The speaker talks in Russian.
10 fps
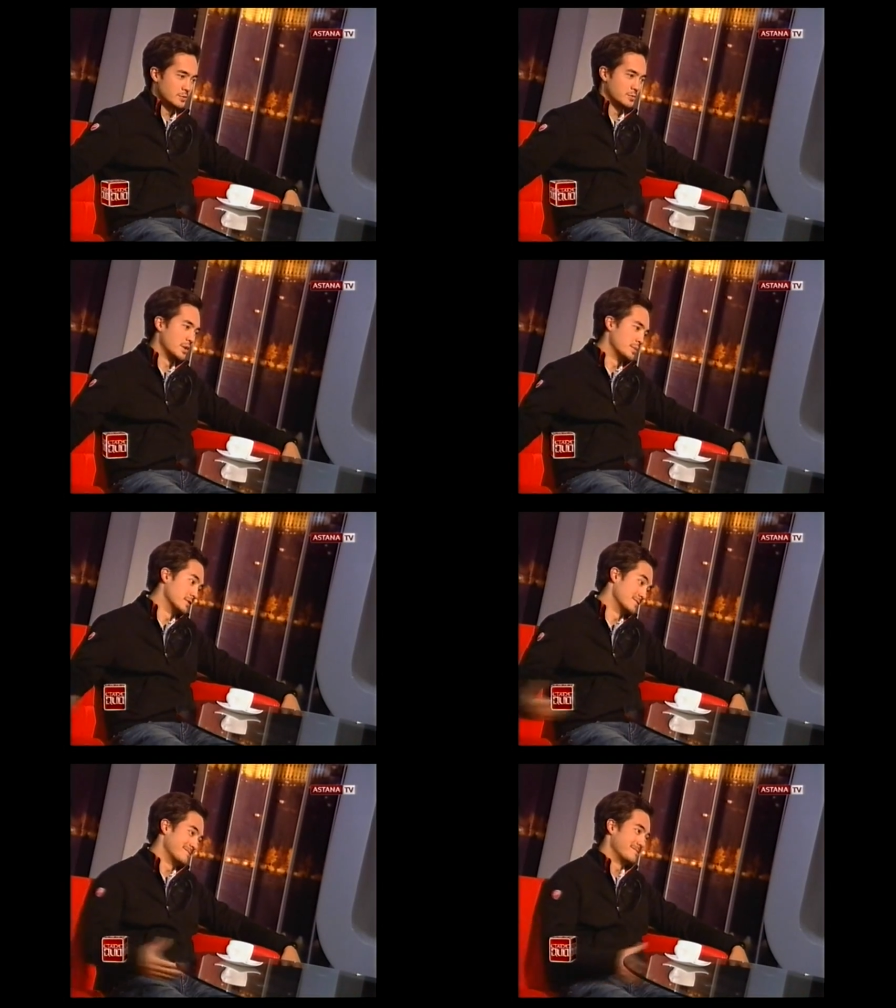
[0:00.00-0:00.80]
судьба
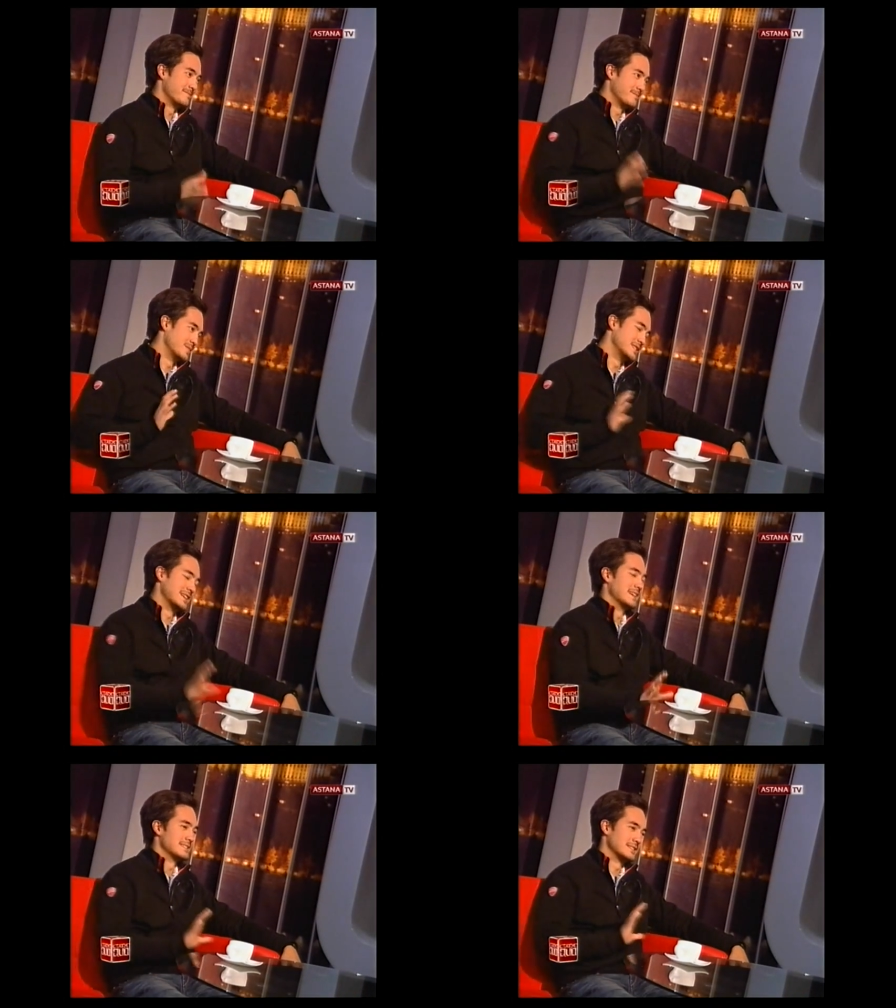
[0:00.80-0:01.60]
меня
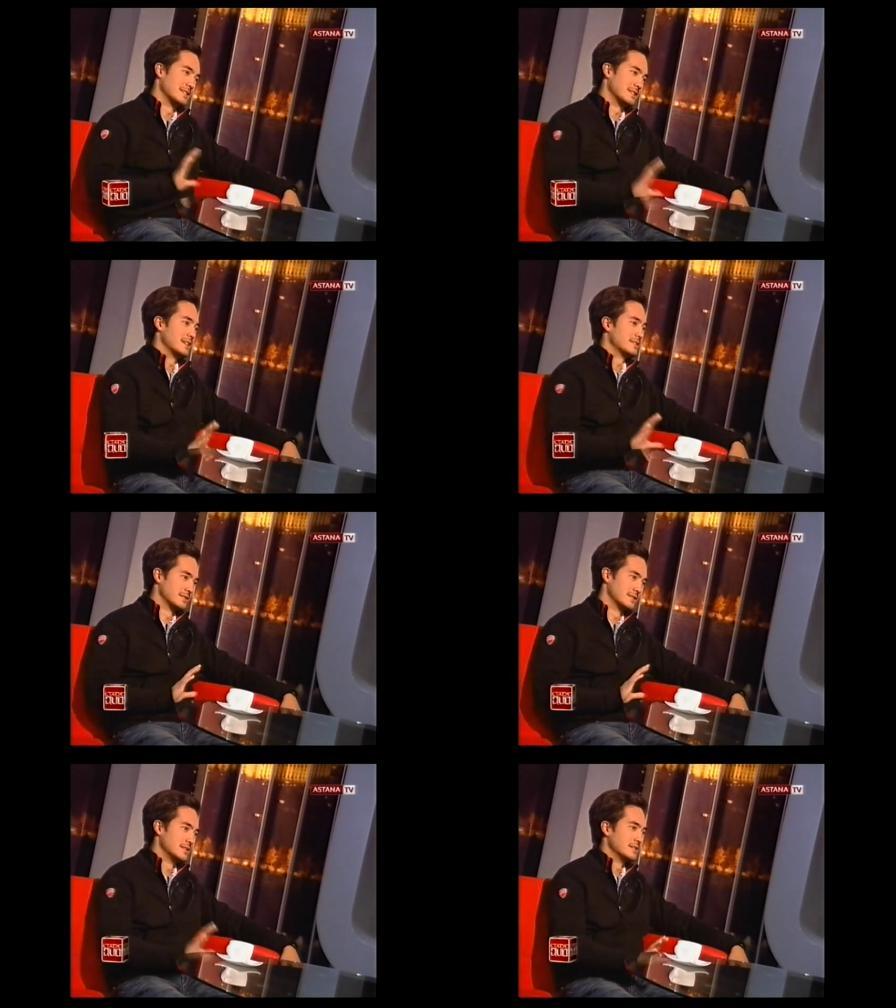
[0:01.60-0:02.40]
пытается
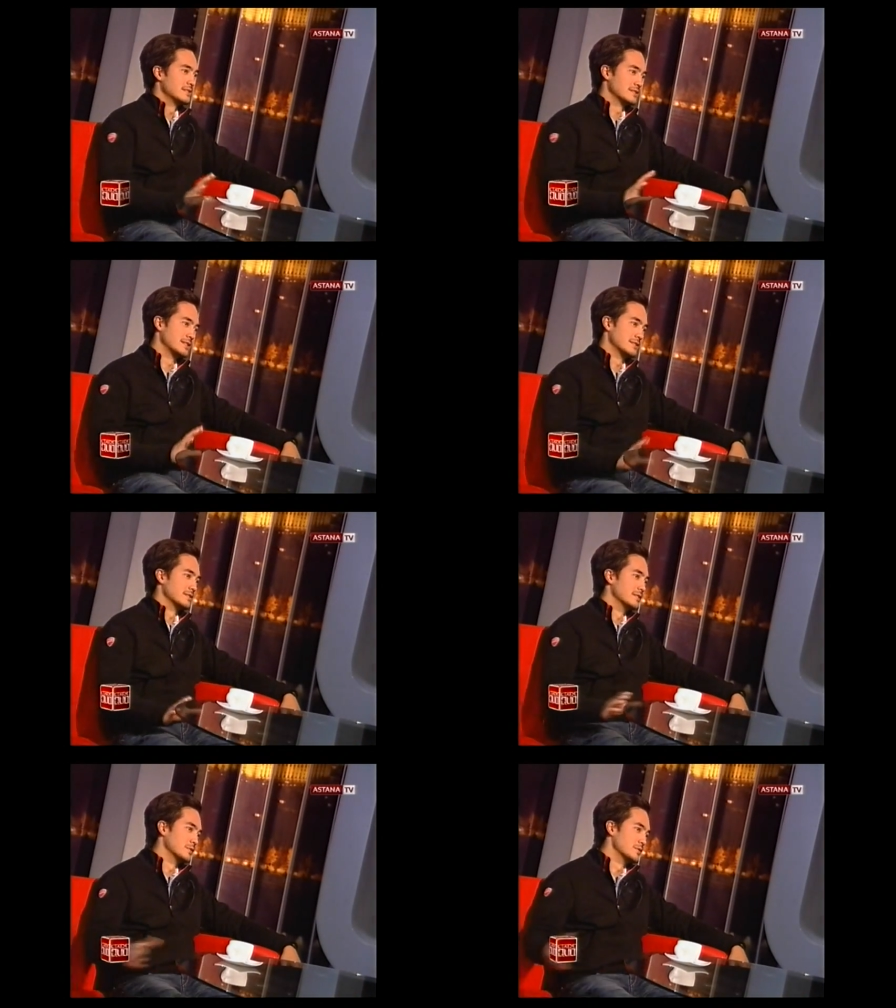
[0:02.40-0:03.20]
толкать
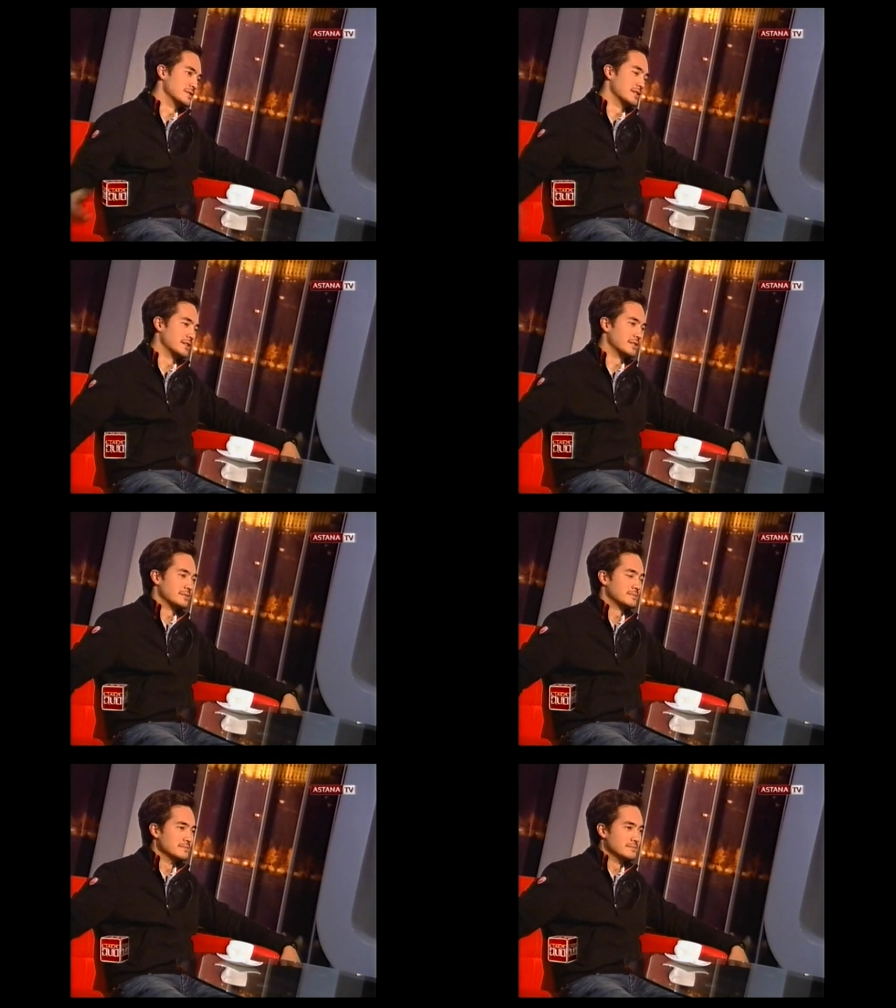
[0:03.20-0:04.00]
какие-то Но ты уже знаки. едешь на